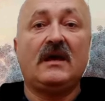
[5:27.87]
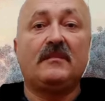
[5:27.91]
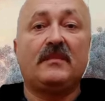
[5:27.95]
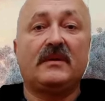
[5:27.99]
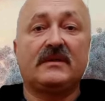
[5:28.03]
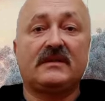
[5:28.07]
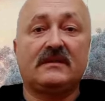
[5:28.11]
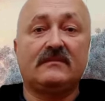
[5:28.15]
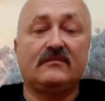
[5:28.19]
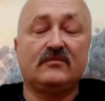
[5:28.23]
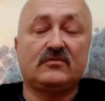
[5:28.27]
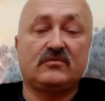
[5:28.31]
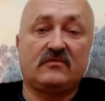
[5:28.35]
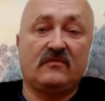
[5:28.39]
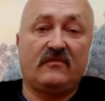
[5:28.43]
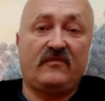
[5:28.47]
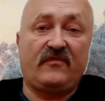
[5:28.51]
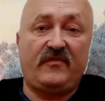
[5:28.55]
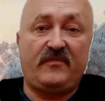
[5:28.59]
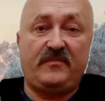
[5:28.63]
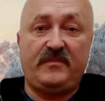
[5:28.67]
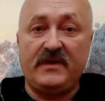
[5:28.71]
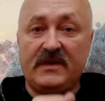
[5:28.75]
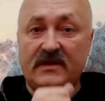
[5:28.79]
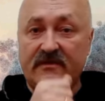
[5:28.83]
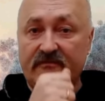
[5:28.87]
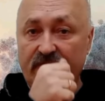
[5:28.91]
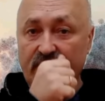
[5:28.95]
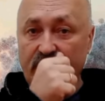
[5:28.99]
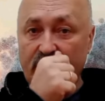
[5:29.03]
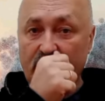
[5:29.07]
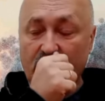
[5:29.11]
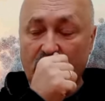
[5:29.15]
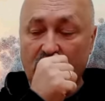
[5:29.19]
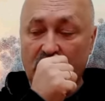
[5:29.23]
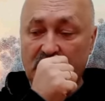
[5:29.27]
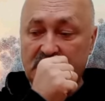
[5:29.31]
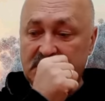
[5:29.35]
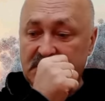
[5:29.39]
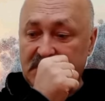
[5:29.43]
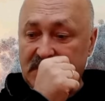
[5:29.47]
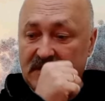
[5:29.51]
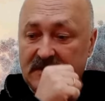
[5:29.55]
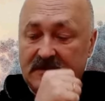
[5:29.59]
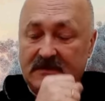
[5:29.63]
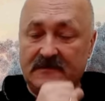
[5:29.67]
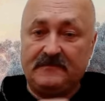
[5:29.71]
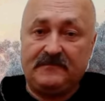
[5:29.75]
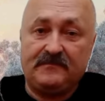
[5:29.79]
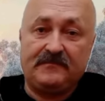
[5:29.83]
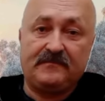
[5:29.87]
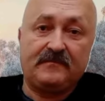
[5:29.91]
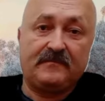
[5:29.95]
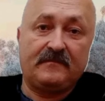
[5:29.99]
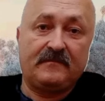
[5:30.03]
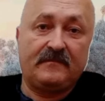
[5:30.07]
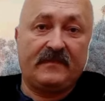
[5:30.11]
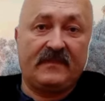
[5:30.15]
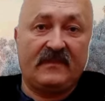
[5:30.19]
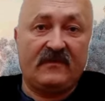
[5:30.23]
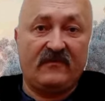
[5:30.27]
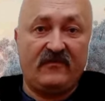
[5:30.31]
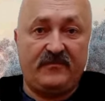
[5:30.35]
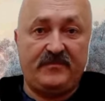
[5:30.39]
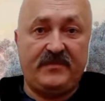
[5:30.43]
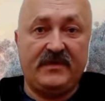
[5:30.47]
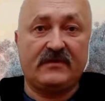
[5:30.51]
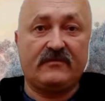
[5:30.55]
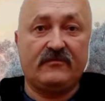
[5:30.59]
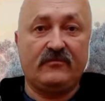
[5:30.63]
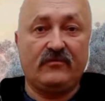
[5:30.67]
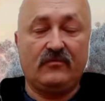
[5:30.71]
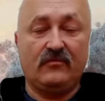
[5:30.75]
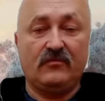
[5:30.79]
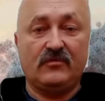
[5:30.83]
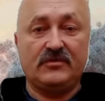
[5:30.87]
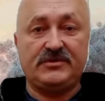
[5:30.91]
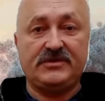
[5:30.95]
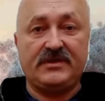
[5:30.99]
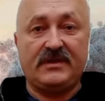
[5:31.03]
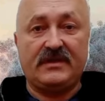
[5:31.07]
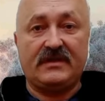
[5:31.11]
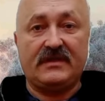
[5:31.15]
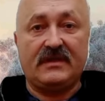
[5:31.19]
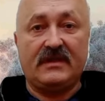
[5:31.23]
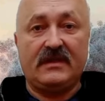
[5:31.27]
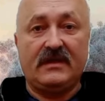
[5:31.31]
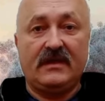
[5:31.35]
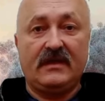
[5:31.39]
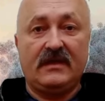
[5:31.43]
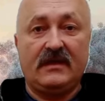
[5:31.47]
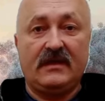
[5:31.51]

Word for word: Потому что в первую очередь, в первую очередь